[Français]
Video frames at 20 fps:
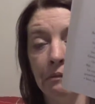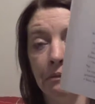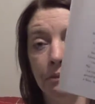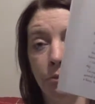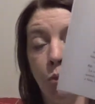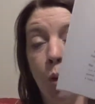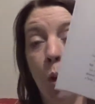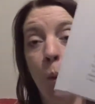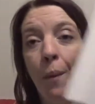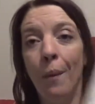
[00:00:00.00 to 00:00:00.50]

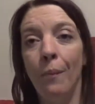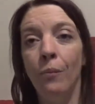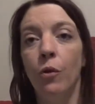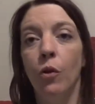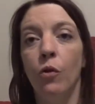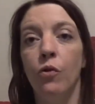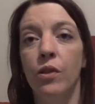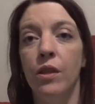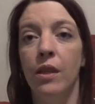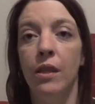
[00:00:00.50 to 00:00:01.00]
Bon, en même
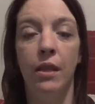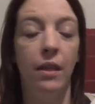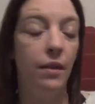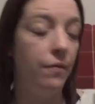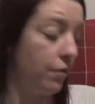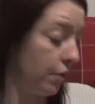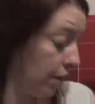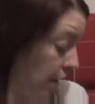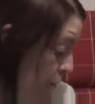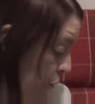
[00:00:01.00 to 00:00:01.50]
temps, si les
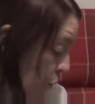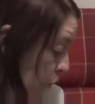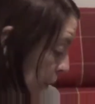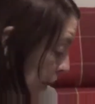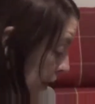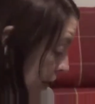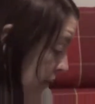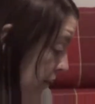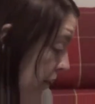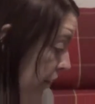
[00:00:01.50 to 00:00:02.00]
livres qu'elle me
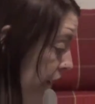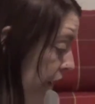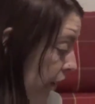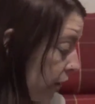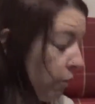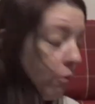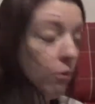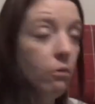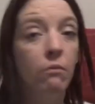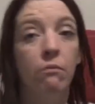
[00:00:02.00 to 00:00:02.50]
prête, c'est écrit
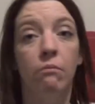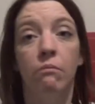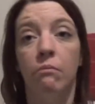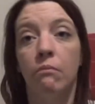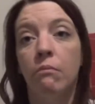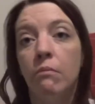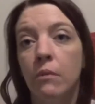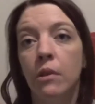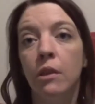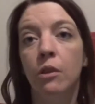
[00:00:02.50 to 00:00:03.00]
gros,
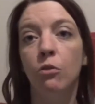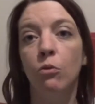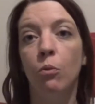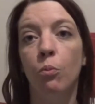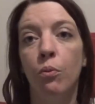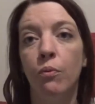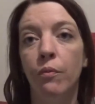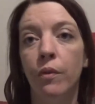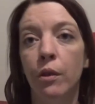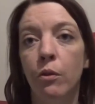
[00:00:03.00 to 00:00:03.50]
ils seront
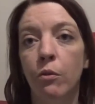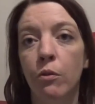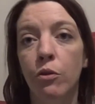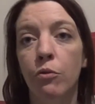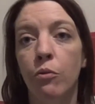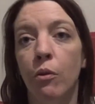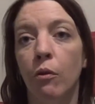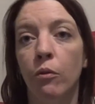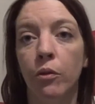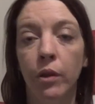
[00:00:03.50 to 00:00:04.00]
plus vite lui, et je
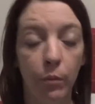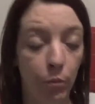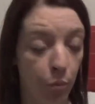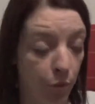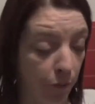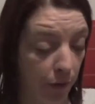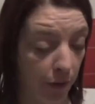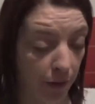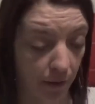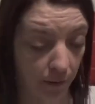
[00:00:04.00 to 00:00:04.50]
lui rendrai plus
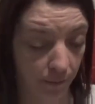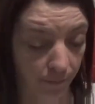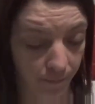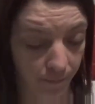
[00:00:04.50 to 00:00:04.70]
vite. Hein.